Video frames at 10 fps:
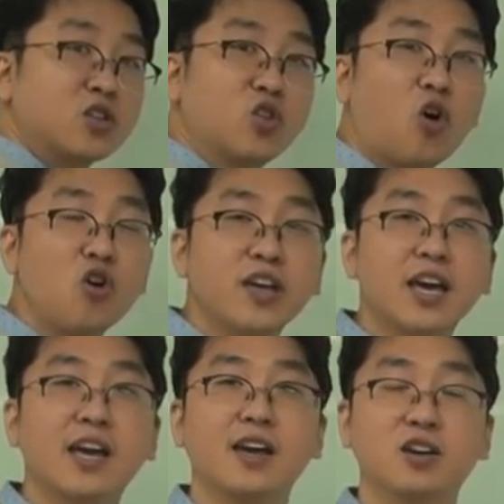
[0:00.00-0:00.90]
더
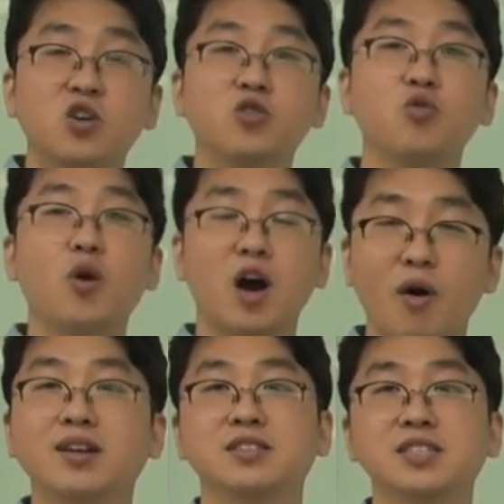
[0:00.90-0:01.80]
이게 그런 효과가
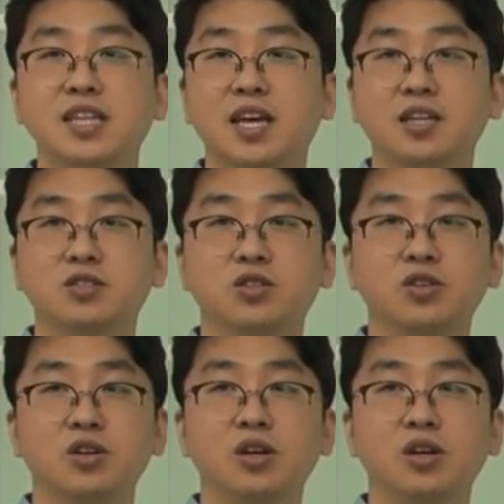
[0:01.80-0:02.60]
확 증대되겠죠.